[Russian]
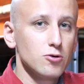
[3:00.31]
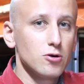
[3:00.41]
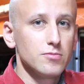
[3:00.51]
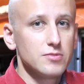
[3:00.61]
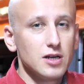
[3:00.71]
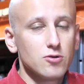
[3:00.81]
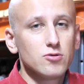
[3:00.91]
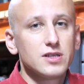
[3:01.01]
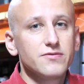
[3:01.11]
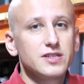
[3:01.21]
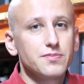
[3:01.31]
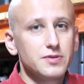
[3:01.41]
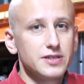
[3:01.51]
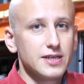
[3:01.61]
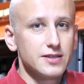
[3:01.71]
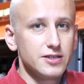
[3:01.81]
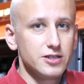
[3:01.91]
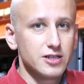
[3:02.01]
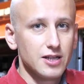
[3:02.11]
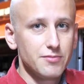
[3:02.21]
ее далеко за 250
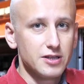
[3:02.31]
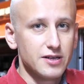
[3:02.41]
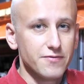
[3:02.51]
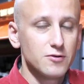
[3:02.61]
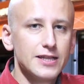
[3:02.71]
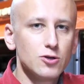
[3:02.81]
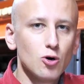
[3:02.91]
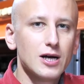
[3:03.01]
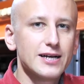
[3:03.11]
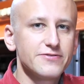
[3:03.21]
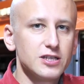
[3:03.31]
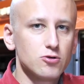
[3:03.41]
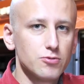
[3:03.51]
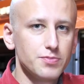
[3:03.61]
тысяч километров. Но, как и все